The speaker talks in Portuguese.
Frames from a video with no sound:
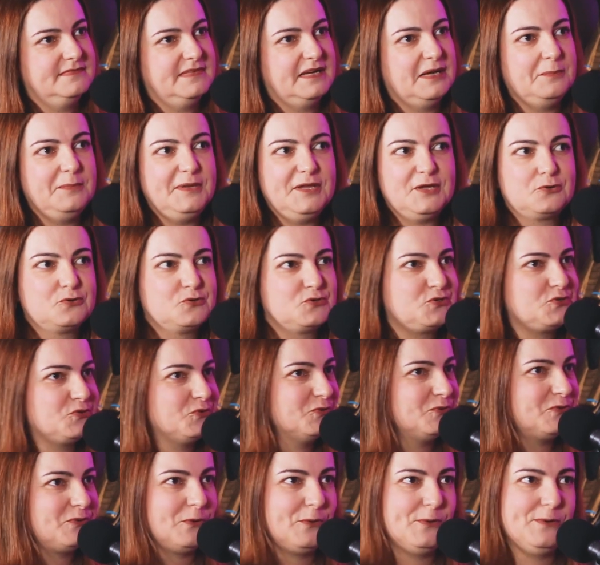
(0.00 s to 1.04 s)
Amigo,
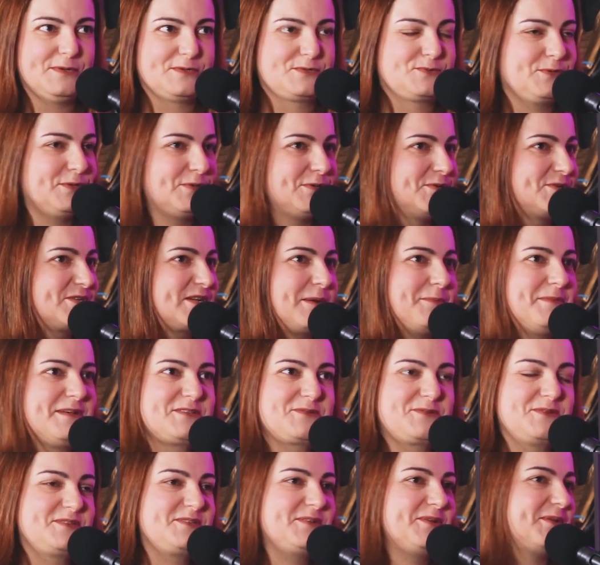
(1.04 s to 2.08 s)
juntou a sua dor de
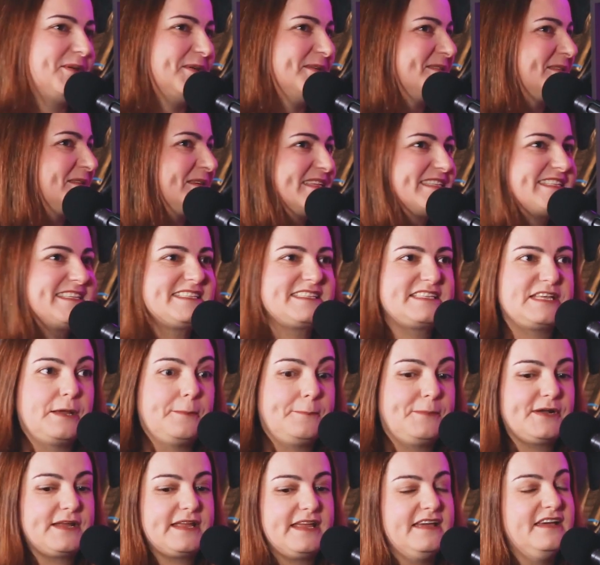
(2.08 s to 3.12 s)
cabeça coçanosa com esse Z,
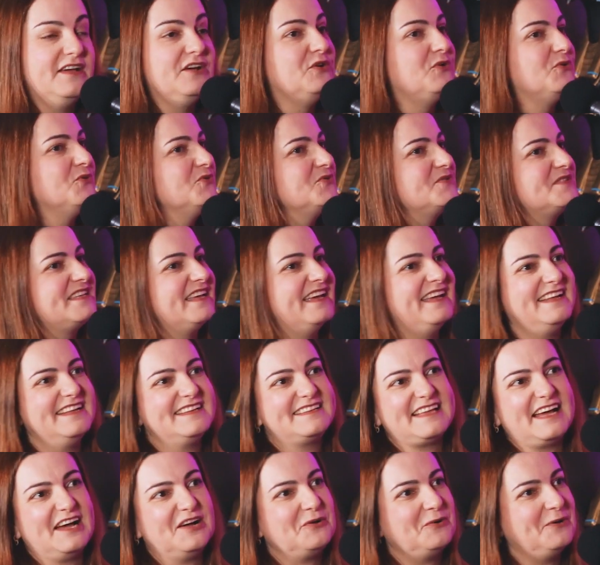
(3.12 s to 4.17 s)
porque o Z ele
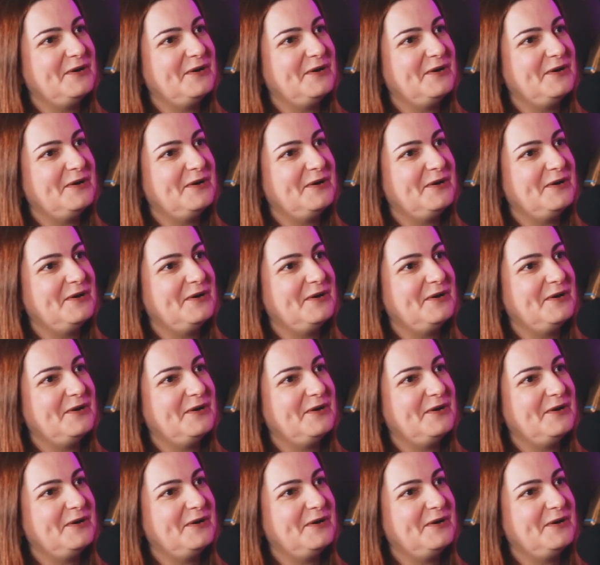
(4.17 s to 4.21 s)
tá